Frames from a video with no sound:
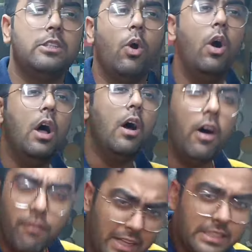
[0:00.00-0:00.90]
है जो
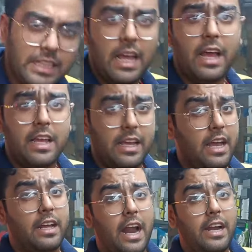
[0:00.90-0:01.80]
वन सीन
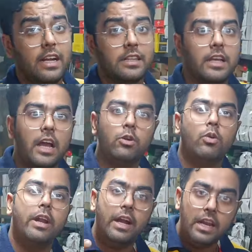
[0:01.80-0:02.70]
ईयर राइड करता है या जो
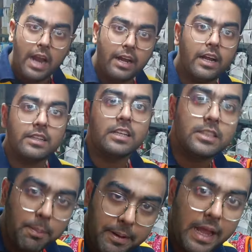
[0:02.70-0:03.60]
रेडली राइड करता है
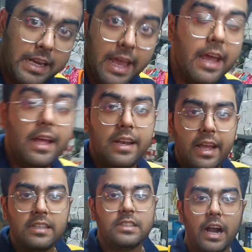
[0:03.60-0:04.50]
सबके लिए
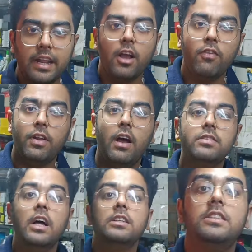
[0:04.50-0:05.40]
लेकिन स्टार्टिंग ऑफ
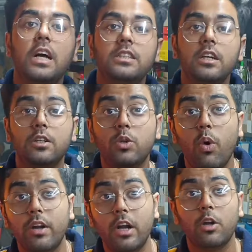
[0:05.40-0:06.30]
ग्लव्स जस्ट
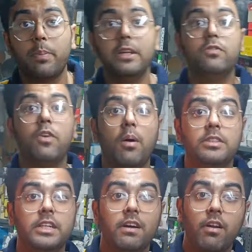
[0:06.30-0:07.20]
टू हंड्रेड रुपीज़ फ्रॉम
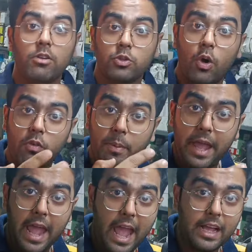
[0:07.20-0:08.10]
सीट कवराव स्टोर वो भी
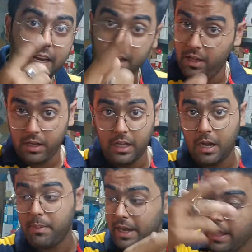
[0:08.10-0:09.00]
एक
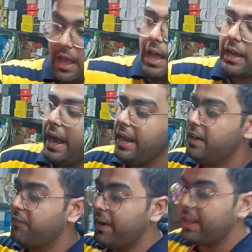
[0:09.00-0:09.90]
कलर में नहीं कई
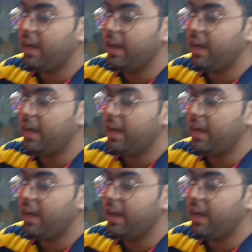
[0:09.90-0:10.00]
डिफरेंट